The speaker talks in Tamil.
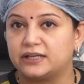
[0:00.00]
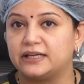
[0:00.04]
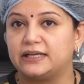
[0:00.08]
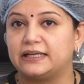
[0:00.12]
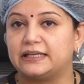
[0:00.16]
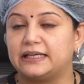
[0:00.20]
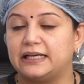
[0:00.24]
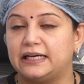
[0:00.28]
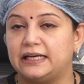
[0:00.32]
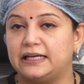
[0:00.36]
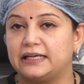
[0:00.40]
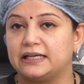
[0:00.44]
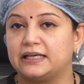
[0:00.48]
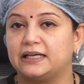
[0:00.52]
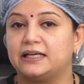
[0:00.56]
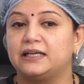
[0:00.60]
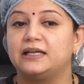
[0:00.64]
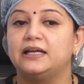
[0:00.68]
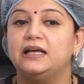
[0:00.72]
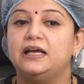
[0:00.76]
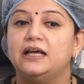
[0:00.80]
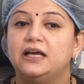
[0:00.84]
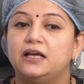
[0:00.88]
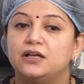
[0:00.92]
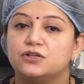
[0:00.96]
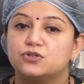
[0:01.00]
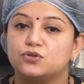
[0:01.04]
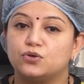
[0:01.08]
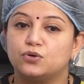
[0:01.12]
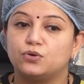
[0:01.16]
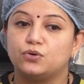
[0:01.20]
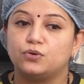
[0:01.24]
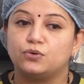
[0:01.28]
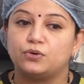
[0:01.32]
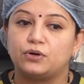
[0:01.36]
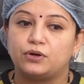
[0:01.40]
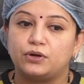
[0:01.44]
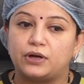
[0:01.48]
டாக்டரை கேளுங்க
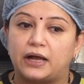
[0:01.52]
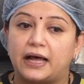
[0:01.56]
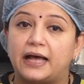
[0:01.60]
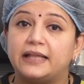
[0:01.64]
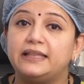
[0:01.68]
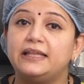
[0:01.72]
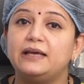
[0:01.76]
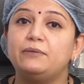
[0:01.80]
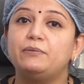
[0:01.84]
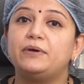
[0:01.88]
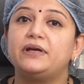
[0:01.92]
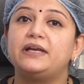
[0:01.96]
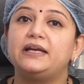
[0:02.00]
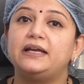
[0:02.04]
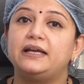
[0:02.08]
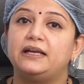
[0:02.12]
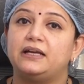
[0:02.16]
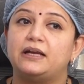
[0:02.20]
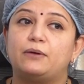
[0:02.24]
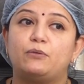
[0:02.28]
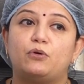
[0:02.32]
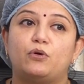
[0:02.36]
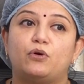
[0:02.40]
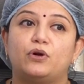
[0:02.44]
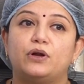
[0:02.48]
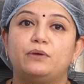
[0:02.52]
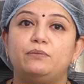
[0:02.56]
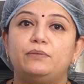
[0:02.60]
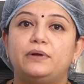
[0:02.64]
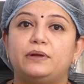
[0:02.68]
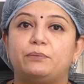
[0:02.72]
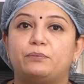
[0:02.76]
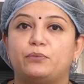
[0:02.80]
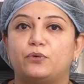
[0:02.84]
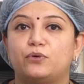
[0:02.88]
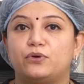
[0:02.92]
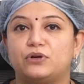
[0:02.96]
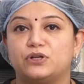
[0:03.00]
ஸோ அதே மாதிரி நம்ம
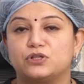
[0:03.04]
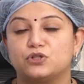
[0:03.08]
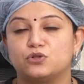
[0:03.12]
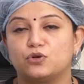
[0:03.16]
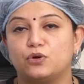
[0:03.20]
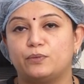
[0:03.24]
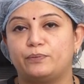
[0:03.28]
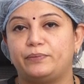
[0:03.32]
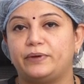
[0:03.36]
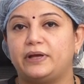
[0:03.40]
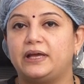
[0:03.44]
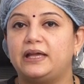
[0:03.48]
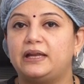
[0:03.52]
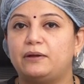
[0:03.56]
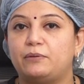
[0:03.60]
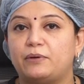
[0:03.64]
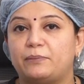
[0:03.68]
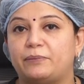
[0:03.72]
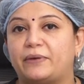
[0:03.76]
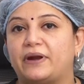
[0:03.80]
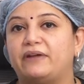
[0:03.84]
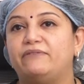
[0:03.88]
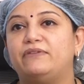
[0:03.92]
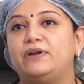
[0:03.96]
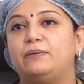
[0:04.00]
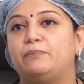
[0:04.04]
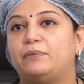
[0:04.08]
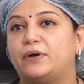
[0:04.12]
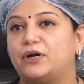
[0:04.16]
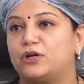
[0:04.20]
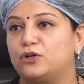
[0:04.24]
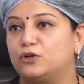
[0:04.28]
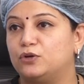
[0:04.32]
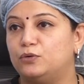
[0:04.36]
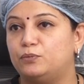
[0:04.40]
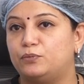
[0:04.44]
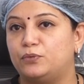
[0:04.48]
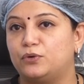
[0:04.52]
உடம்புல போடுற சோப்பையே நம்ம ப்ரைவேட்
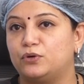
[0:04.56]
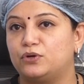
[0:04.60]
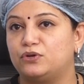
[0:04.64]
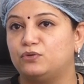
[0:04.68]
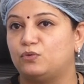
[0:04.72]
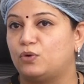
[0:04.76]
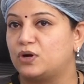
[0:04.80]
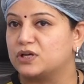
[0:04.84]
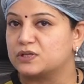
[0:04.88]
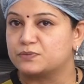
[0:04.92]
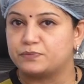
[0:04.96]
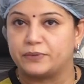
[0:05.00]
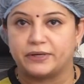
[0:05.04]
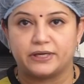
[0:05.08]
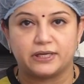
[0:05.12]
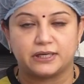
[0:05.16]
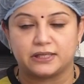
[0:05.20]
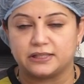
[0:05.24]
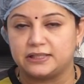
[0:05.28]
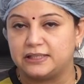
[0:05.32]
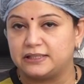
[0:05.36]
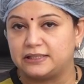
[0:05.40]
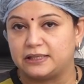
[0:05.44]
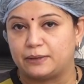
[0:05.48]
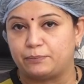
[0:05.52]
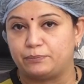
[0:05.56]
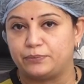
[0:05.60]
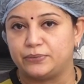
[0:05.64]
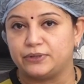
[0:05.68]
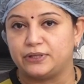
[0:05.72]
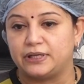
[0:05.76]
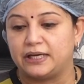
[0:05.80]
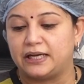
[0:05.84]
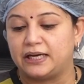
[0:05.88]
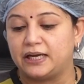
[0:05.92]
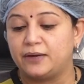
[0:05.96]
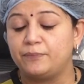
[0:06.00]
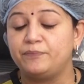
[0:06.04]
பார்ட்டுக்கும் போட்டு வாஷ் பண்ணுறது
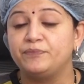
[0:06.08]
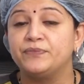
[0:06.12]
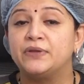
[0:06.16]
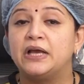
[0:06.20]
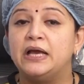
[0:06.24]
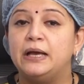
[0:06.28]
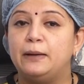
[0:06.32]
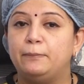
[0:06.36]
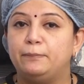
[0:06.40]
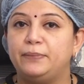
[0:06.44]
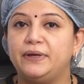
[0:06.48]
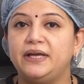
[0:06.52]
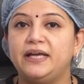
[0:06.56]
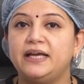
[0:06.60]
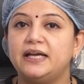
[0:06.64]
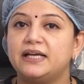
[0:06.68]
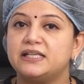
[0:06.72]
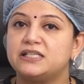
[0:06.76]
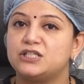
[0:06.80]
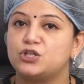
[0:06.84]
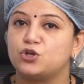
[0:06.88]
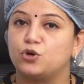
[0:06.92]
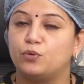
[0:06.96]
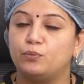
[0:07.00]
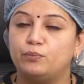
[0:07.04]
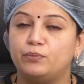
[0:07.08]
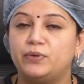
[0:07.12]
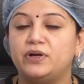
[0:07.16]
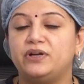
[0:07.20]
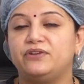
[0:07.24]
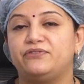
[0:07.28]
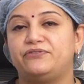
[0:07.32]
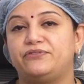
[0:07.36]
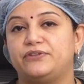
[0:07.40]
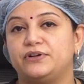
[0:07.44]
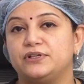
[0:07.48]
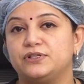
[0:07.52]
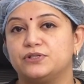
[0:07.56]
தப்பு ஏன்னா பிஹெச் ரொம்ப
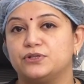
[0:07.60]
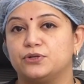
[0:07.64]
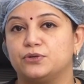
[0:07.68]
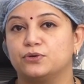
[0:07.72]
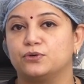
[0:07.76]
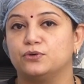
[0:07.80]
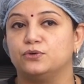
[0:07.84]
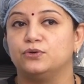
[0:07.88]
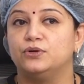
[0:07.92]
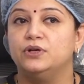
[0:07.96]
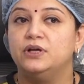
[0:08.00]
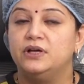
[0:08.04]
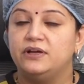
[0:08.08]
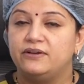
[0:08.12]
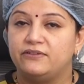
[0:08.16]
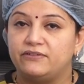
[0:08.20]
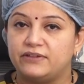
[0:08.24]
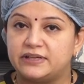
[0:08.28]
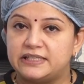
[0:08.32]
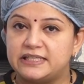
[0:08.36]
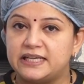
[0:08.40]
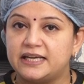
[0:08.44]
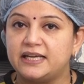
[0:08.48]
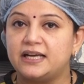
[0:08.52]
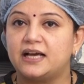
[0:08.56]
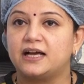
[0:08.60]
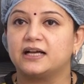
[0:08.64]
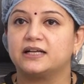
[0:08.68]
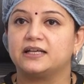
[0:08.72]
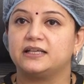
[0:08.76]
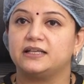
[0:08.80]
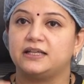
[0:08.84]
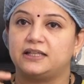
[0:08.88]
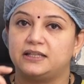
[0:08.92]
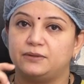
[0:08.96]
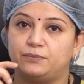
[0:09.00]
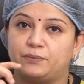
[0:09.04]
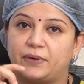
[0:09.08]
டிஃப்ரென்ஸ் இருக்கும்
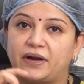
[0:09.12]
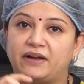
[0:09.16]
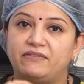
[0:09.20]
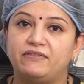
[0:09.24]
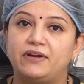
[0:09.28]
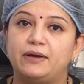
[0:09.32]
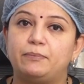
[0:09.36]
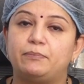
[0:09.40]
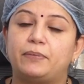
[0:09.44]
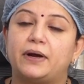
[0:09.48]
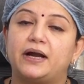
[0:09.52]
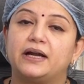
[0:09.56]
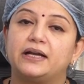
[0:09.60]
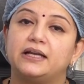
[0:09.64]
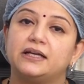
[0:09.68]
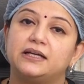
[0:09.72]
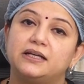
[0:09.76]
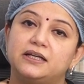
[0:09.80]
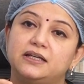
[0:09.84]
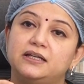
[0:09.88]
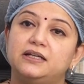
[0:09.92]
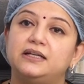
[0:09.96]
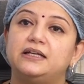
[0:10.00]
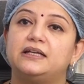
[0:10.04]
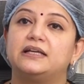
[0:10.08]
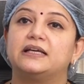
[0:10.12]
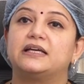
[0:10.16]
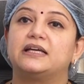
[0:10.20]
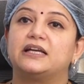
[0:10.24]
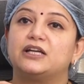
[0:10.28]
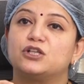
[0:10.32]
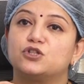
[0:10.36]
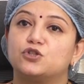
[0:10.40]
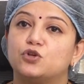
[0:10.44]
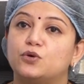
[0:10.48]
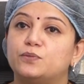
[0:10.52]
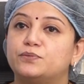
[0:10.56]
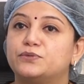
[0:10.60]
வெஜைனாக்கு அது ப்ரைவேட் பார்ட்டுக்குன்னு
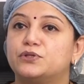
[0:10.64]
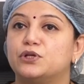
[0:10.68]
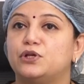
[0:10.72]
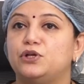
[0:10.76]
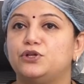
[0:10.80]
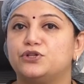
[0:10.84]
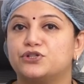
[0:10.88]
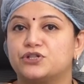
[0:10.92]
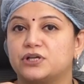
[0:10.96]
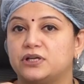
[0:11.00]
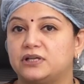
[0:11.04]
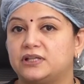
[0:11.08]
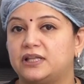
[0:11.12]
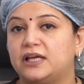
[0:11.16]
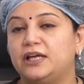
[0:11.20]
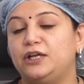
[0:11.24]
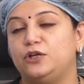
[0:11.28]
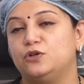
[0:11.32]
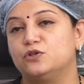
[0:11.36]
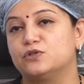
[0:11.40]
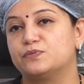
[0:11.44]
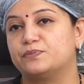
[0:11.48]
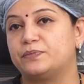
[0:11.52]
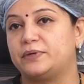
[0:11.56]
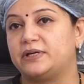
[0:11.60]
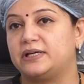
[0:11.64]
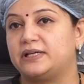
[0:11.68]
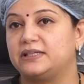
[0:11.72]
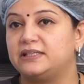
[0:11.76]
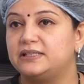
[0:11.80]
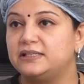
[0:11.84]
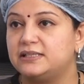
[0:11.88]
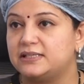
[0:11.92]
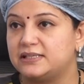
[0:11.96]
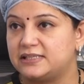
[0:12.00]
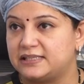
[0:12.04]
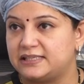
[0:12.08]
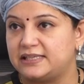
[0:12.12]
இருக்கிற சோப் சொல்யூஷன் தான் யூஸ்
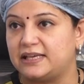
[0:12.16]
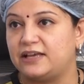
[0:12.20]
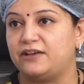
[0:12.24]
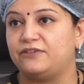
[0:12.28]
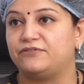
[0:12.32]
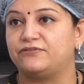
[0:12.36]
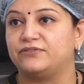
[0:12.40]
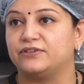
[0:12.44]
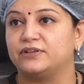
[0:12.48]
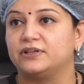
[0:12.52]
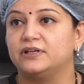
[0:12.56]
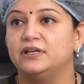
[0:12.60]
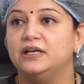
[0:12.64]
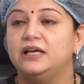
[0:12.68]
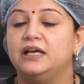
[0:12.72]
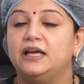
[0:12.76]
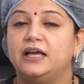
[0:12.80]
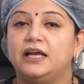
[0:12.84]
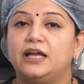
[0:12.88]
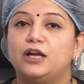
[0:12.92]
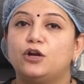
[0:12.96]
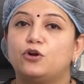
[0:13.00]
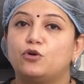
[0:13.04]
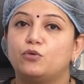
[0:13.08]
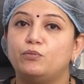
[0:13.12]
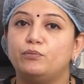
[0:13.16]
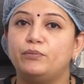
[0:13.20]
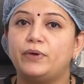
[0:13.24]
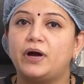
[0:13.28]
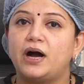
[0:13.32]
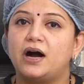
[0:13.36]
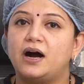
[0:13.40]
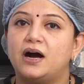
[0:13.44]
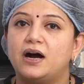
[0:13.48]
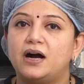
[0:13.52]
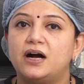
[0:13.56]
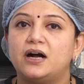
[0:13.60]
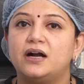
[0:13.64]
பண்ணுறது சேஃபு ஏன்னா
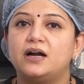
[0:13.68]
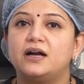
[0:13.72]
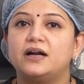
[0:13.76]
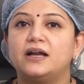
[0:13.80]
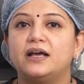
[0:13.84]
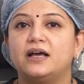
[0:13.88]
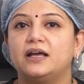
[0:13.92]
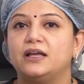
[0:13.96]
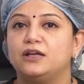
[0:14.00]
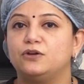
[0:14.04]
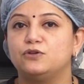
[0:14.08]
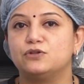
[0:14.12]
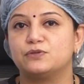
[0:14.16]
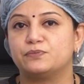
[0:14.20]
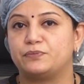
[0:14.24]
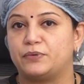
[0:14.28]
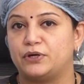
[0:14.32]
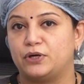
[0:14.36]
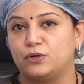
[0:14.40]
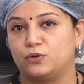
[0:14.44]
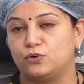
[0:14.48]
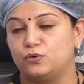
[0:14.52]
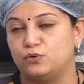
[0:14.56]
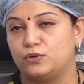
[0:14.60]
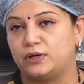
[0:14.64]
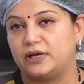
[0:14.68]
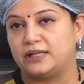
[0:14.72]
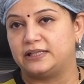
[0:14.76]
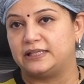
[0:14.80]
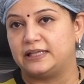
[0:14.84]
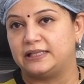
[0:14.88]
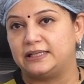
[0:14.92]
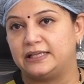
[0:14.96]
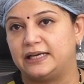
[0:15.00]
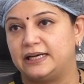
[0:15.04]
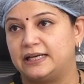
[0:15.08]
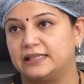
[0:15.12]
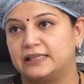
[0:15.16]
ரொம்ப ஹார்டாக யூஸ்
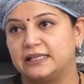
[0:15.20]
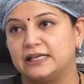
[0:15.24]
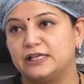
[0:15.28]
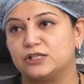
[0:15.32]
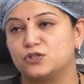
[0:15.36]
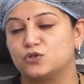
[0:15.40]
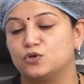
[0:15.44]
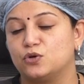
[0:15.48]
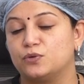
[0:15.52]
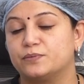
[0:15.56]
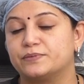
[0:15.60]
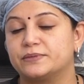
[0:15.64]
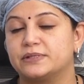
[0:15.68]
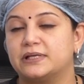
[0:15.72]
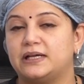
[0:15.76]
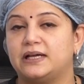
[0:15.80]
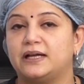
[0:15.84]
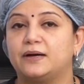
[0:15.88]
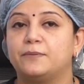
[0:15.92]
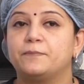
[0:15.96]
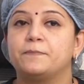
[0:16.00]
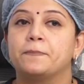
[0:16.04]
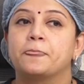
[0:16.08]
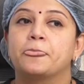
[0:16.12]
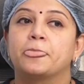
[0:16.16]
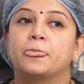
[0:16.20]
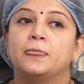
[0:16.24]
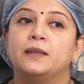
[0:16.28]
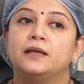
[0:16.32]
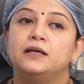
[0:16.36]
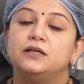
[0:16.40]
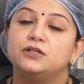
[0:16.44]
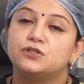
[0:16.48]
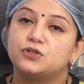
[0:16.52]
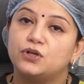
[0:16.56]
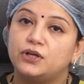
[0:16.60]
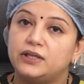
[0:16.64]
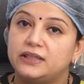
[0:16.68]
பண்ணக்கூடாது அந்த இடத்துல சோப்ஸ் எல்லாம்
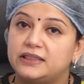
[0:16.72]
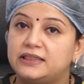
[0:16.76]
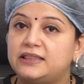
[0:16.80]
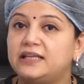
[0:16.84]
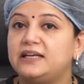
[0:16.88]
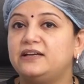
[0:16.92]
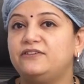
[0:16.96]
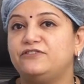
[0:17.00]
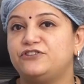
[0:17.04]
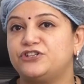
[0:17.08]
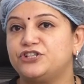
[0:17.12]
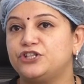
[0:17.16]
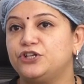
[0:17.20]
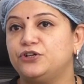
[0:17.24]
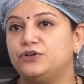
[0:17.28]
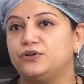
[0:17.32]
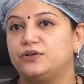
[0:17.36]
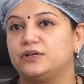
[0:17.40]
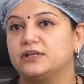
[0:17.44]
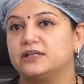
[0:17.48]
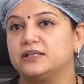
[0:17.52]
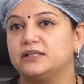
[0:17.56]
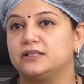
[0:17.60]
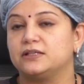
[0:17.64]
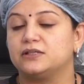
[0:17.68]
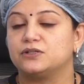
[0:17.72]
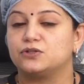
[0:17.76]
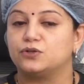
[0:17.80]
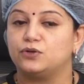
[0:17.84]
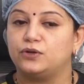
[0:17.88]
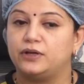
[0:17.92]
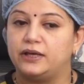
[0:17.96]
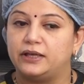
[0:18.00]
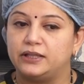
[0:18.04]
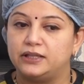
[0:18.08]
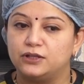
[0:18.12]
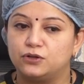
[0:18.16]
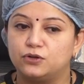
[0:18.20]
ஸோ இத்தனை விஷயம் இருக்குது
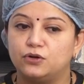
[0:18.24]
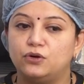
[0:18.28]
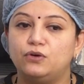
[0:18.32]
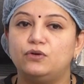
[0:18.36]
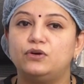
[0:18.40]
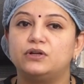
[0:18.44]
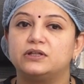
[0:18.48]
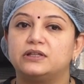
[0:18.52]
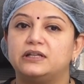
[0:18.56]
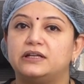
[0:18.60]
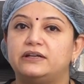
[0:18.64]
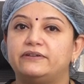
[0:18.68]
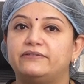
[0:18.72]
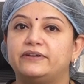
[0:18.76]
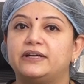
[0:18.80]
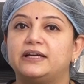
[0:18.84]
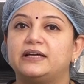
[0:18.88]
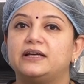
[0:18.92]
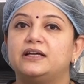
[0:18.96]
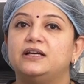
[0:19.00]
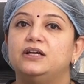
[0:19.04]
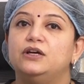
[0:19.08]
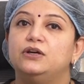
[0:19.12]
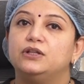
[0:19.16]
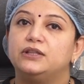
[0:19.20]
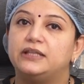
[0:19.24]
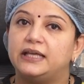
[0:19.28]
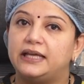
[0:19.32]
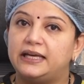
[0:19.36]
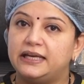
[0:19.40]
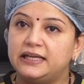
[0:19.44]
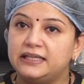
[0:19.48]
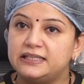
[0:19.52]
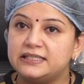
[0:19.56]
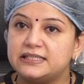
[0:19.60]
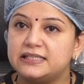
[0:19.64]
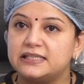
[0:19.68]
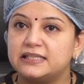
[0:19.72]
ஸோ எதுக்கோ ஒரு தடவை
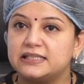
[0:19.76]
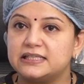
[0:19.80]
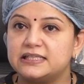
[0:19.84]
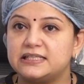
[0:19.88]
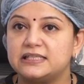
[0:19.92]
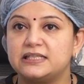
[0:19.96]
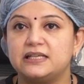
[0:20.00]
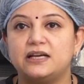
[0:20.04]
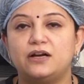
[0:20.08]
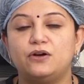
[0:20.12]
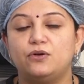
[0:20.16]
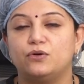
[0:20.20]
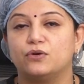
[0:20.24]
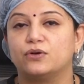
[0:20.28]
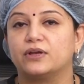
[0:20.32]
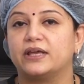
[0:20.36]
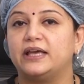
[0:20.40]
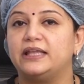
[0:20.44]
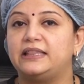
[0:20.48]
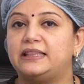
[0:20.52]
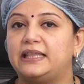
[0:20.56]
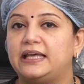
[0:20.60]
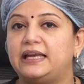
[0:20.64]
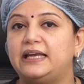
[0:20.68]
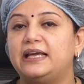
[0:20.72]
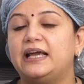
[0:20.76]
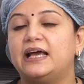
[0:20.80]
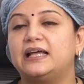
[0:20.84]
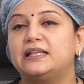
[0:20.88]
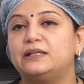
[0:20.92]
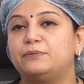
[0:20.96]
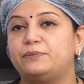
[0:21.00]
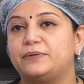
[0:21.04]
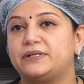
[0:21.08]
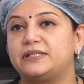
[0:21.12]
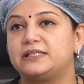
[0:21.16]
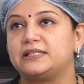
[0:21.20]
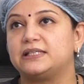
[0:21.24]
தெரிஞ்சிருச்சுன்னா ஓகே
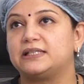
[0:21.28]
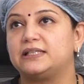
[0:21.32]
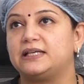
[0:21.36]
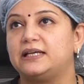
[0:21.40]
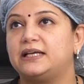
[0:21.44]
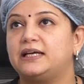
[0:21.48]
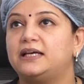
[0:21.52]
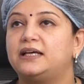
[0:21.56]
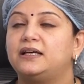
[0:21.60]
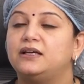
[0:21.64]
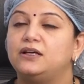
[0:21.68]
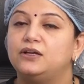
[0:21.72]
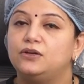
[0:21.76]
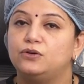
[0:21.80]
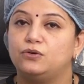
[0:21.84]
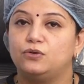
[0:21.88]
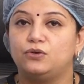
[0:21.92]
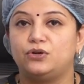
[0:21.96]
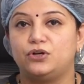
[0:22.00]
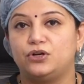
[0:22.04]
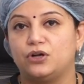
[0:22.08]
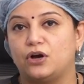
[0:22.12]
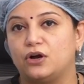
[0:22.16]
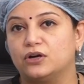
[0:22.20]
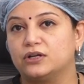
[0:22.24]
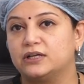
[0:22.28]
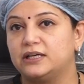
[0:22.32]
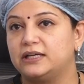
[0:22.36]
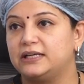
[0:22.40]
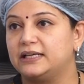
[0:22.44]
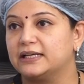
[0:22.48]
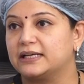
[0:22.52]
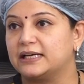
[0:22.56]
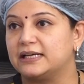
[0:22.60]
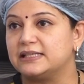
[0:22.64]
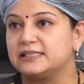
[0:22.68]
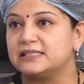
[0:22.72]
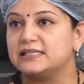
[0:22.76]
தெரியாத பட்சத்தில் ஒரு
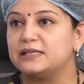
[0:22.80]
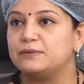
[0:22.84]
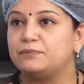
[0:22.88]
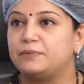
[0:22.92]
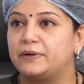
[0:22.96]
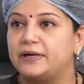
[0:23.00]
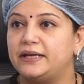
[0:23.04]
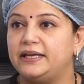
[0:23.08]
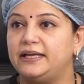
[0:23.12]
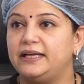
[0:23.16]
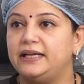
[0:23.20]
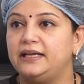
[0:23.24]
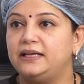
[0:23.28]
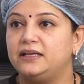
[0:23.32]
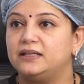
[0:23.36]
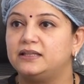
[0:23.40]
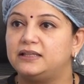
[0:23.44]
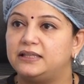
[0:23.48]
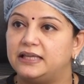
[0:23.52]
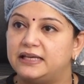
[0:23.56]
டாக்டர்கிட்ட கன்சல்ட் பண்ணி